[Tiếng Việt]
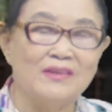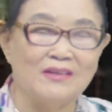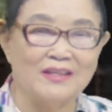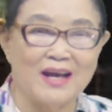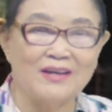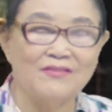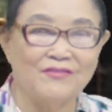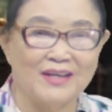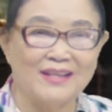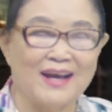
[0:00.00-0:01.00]
Người thật,
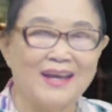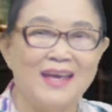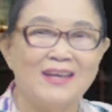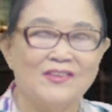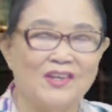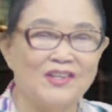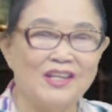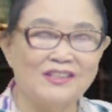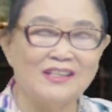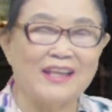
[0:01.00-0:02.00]
việc thật, nhưng
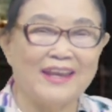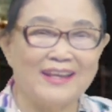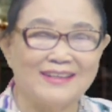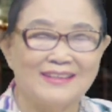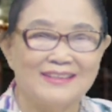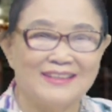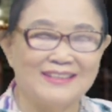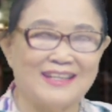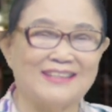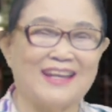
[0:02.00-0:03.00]
chiến tích lẫy lừng,
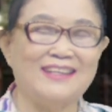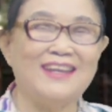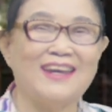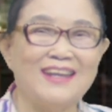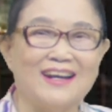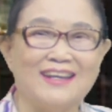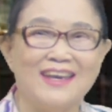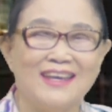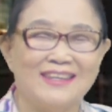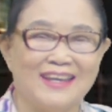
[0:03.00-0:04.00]
nhưng trận đánh để đời
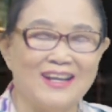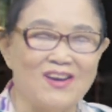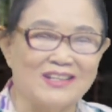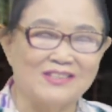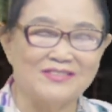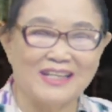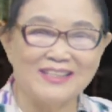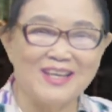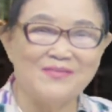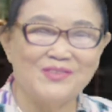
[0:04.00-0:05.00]
vẫn còn trong
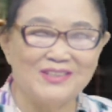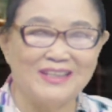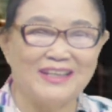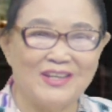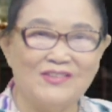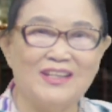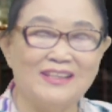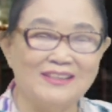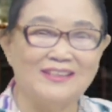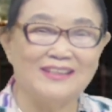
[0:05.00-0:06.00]
trái tim của người yêu
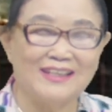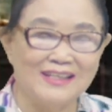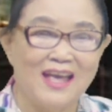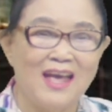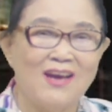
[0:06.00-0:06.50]
lính, thương lính.